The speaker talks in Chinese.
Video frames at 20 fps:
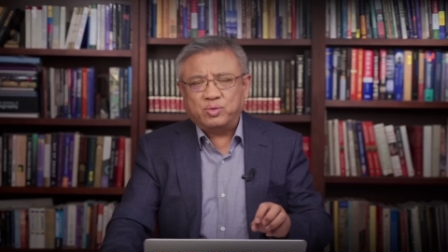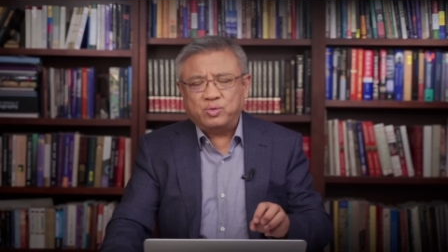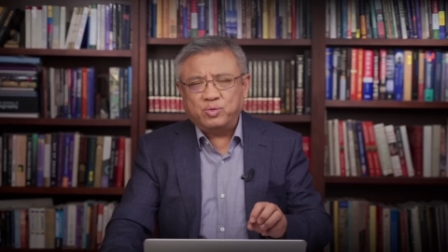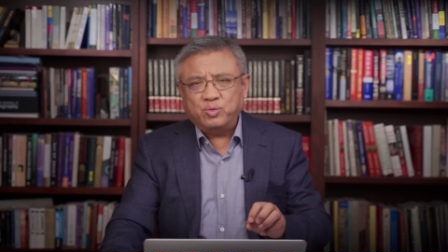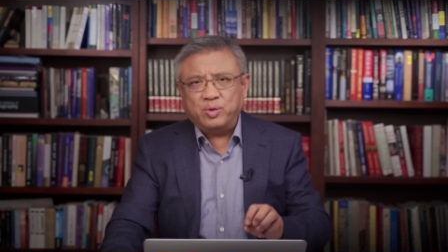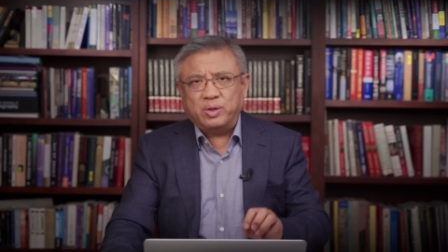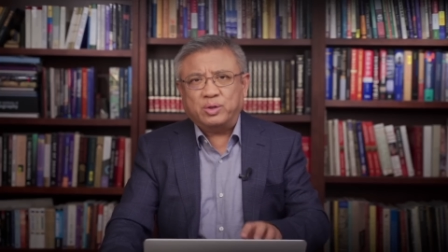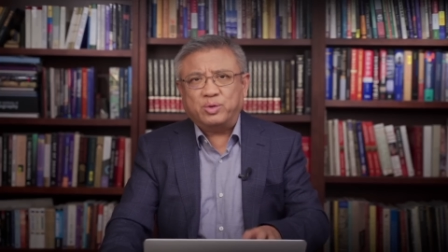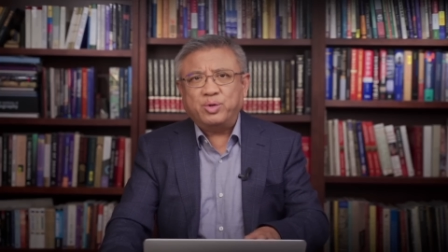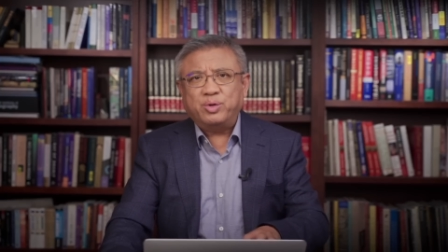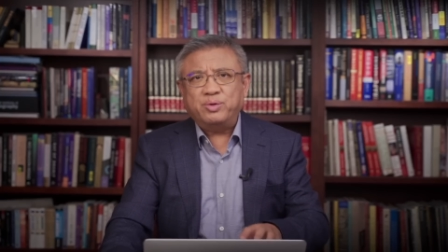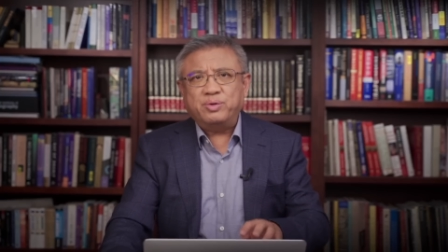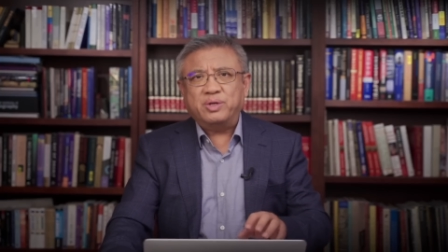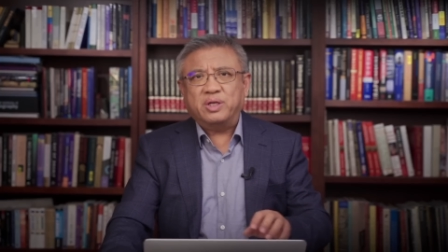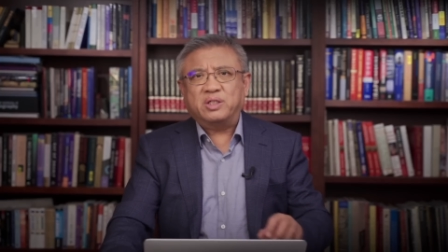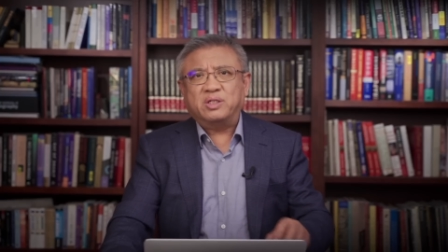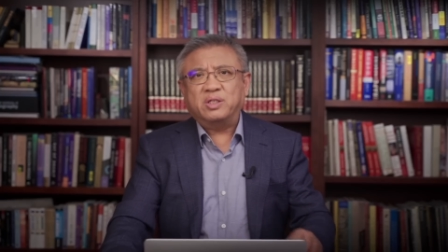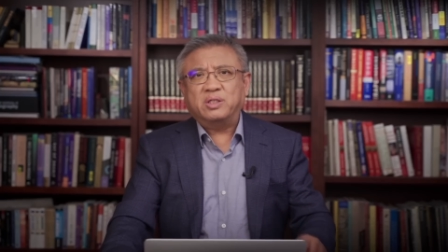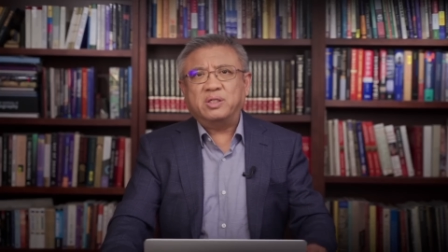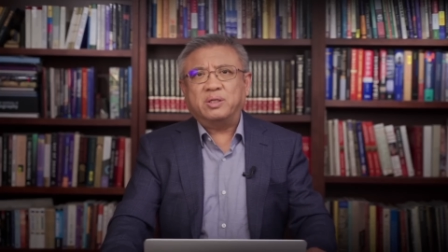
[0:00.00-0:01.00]
越推
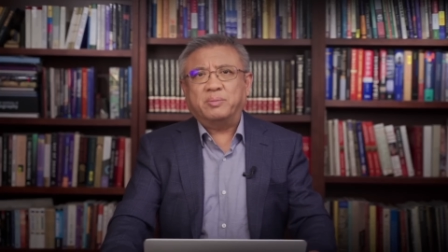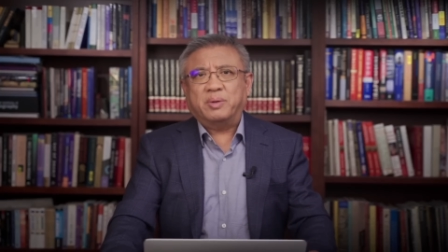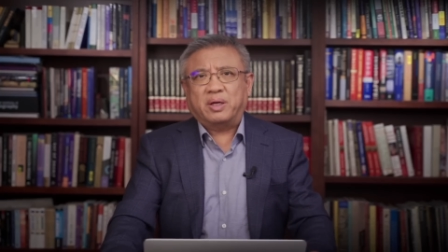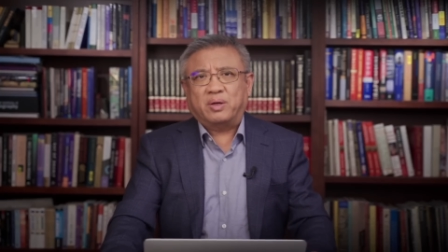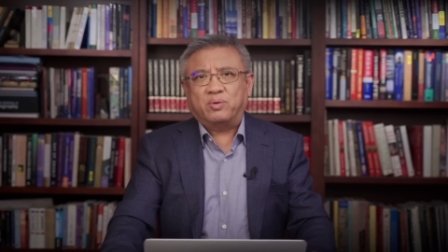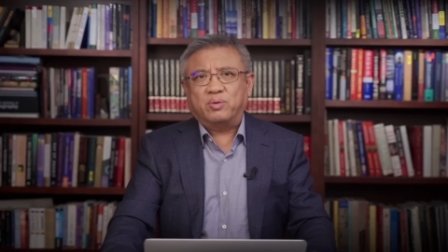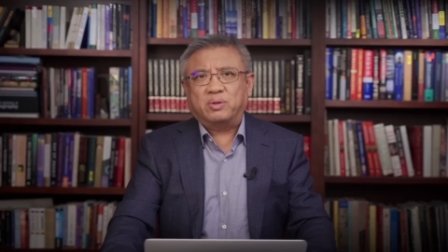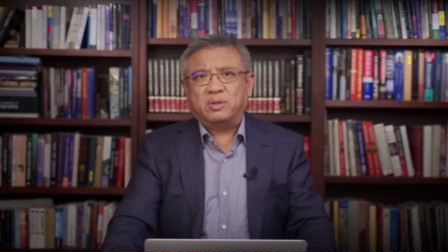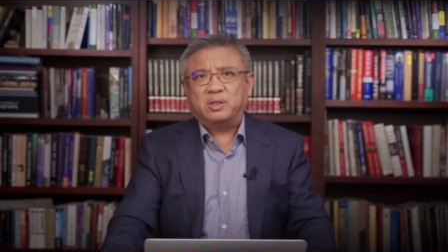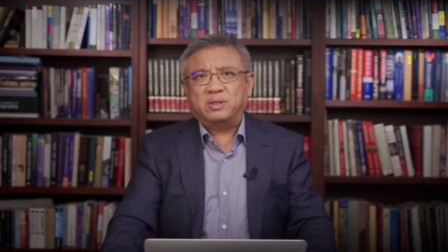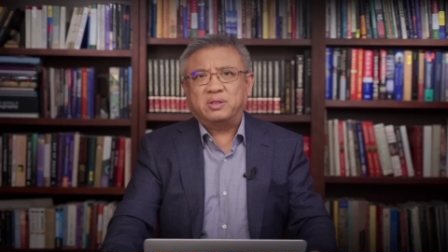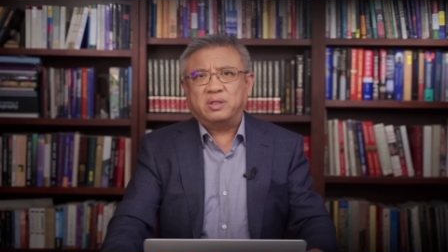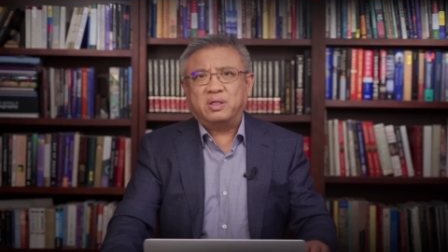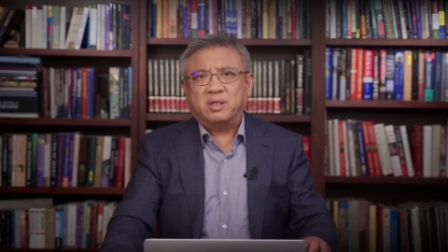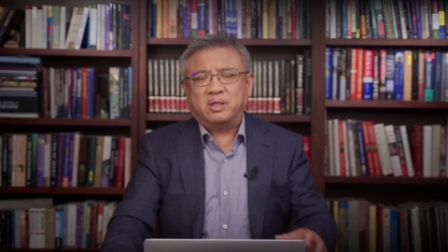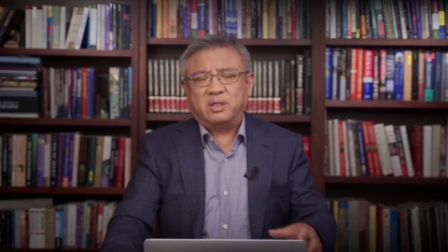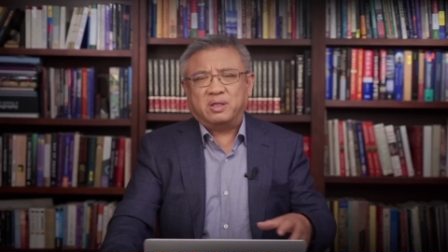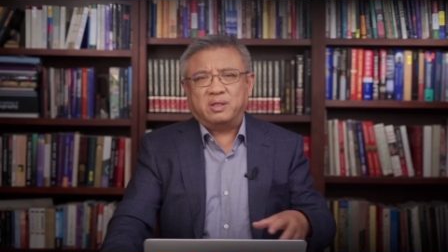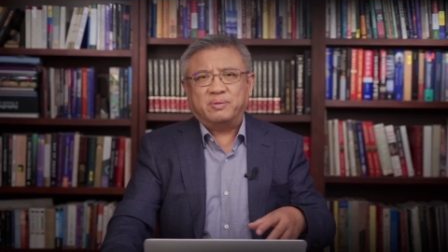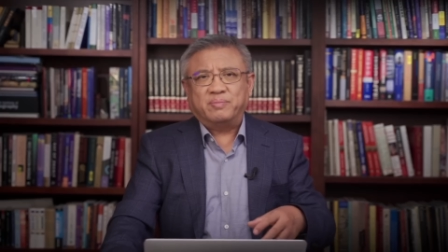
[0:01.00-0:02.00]
越接近美国的这
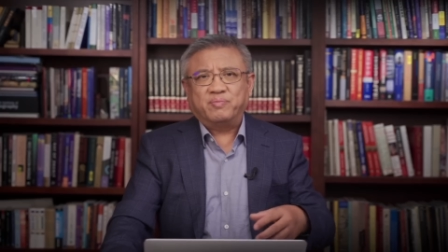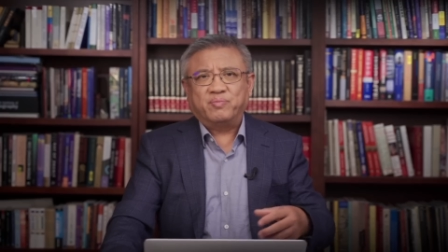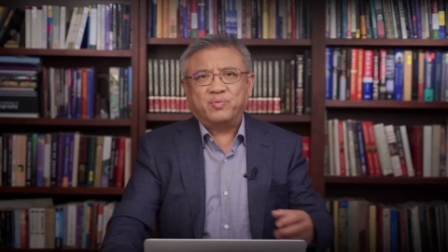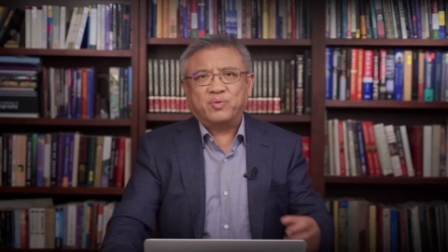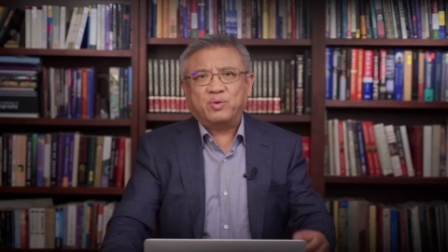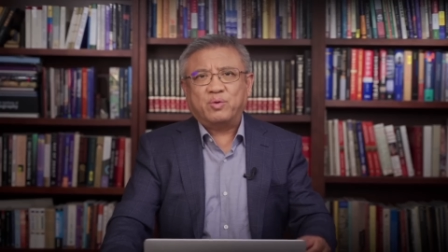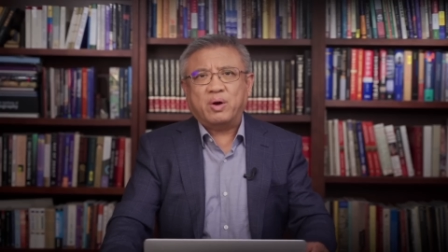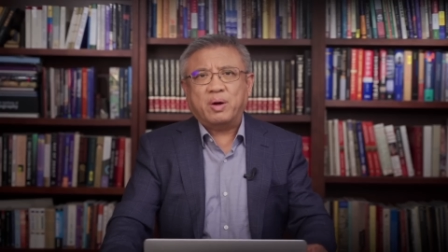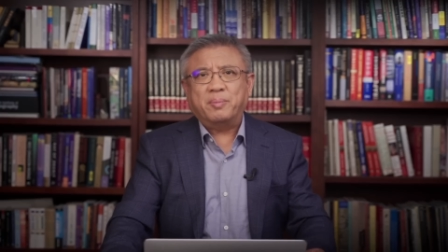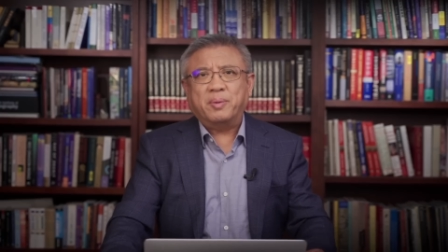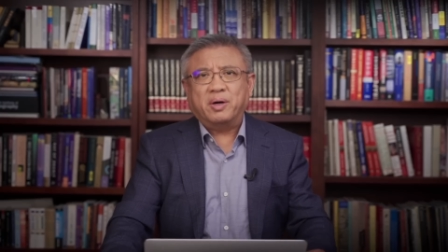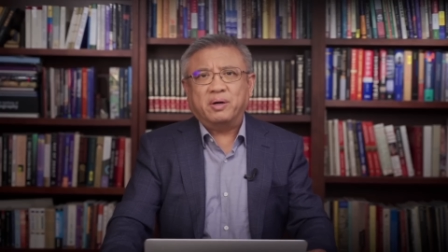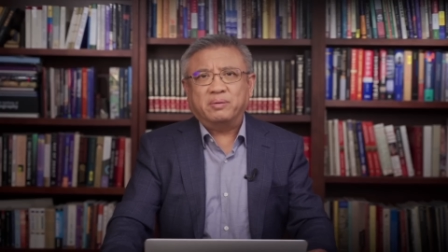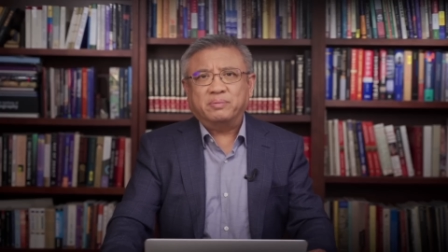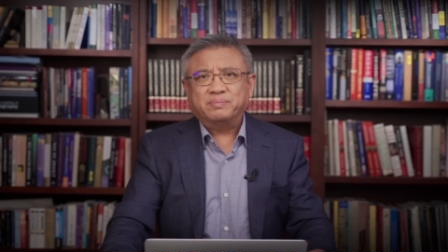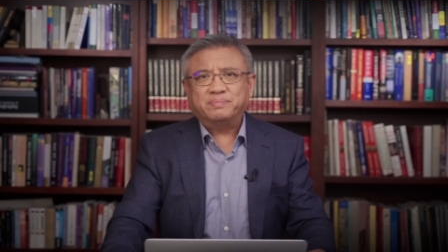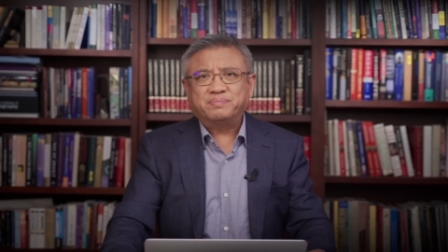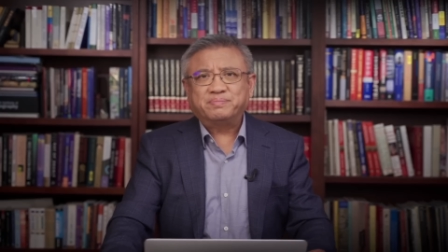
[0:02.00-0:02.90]
个怀抱，